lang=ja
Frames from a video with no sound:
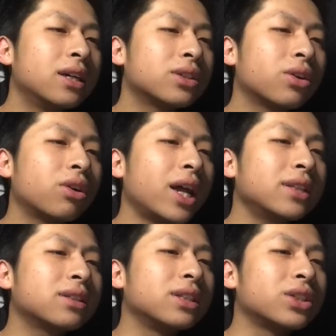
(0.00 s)
その、な
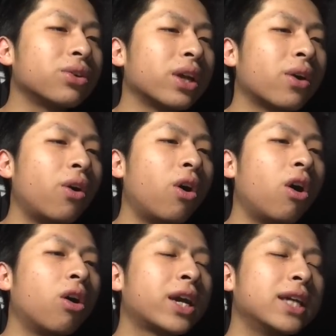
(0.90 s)
んつうんでしょうね、
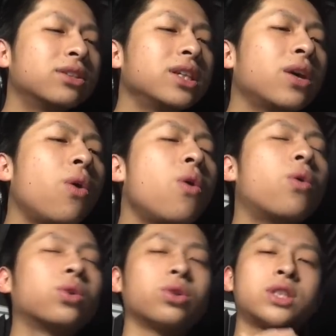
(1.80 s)
こう、削り方
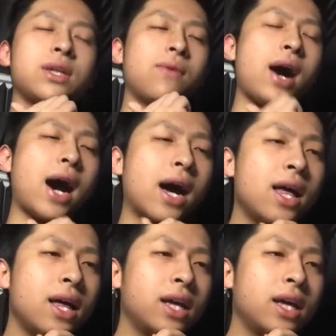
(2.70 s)
法としては、